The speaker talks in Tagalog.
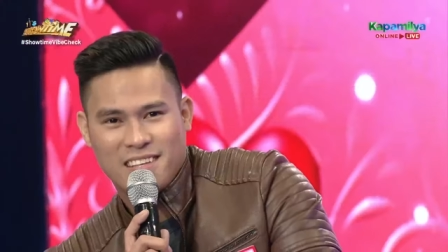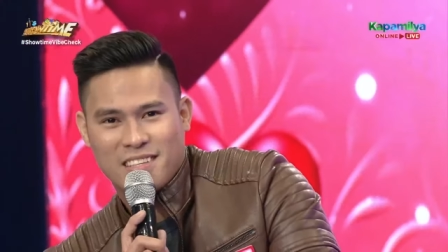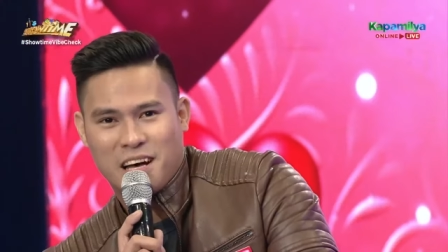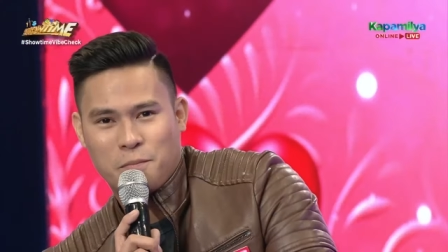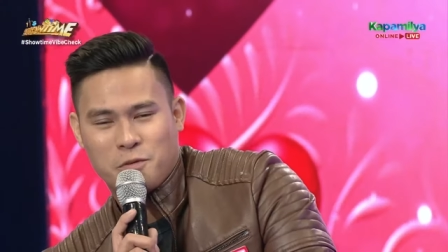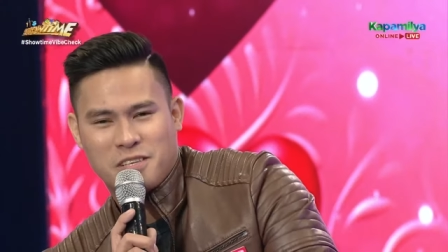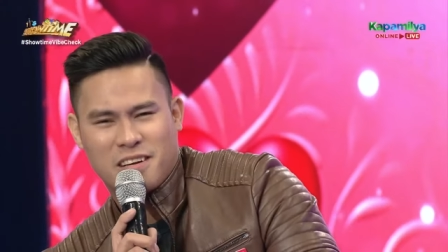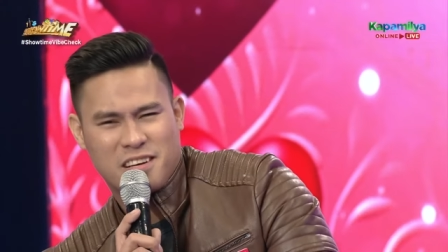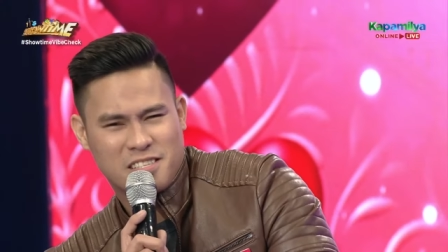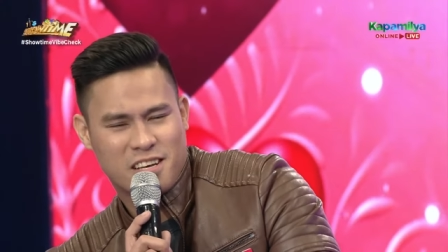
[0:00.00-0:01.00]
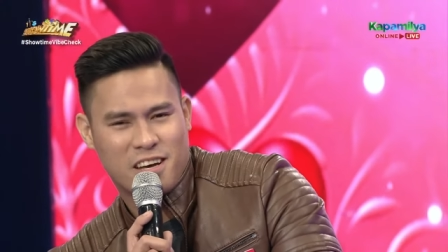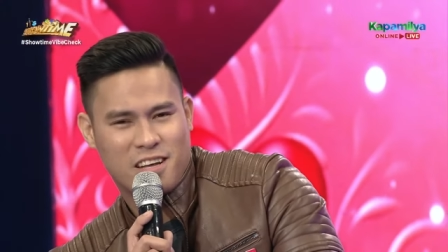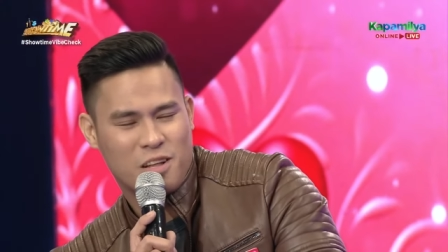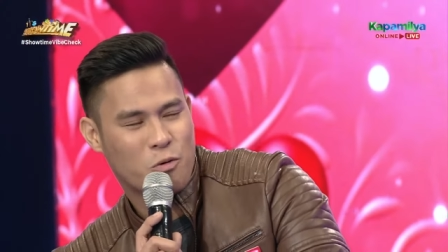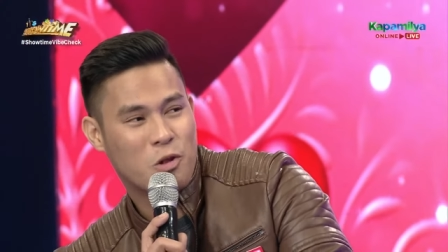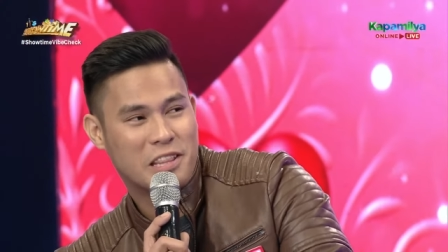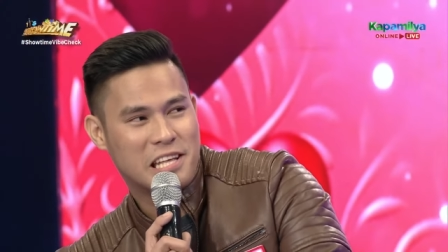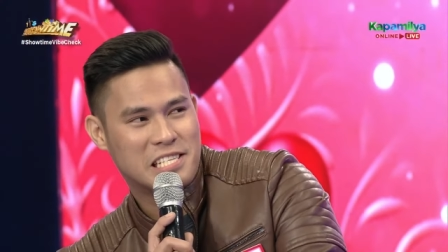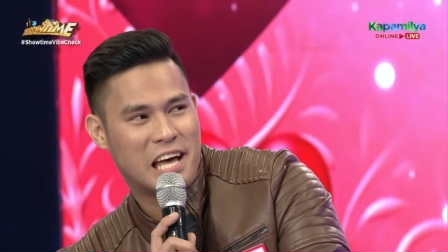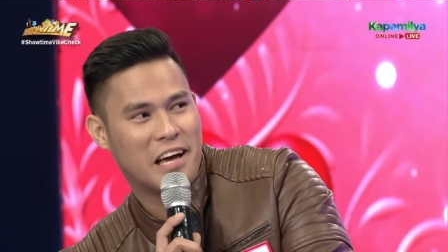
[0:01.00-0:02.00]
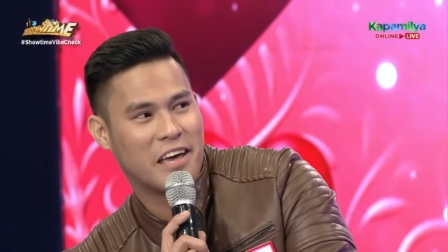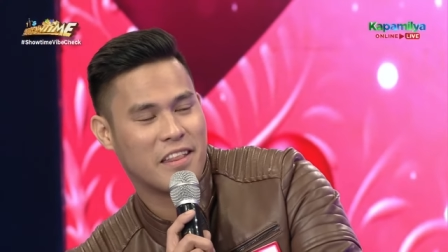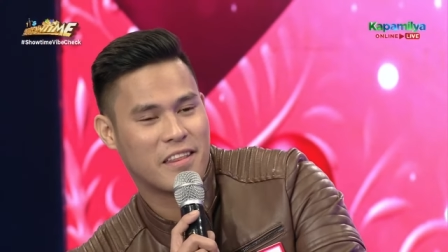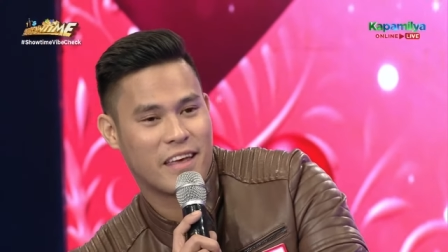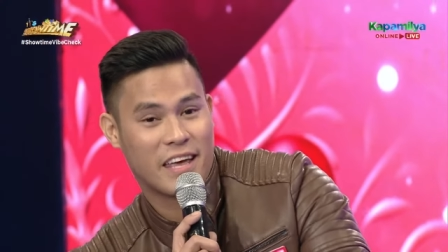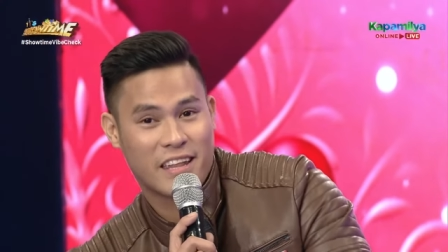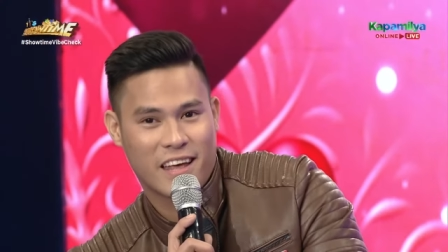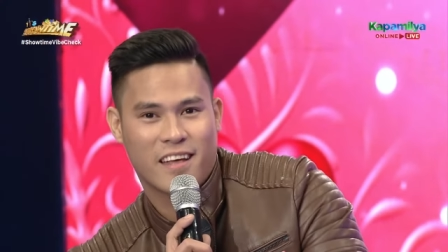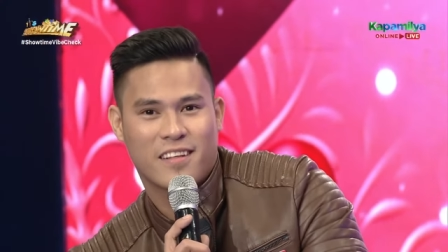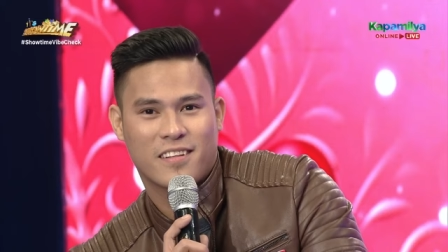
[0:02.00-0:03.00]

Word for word: Tapos hanggang sa nakulitan sa akin, ayan na,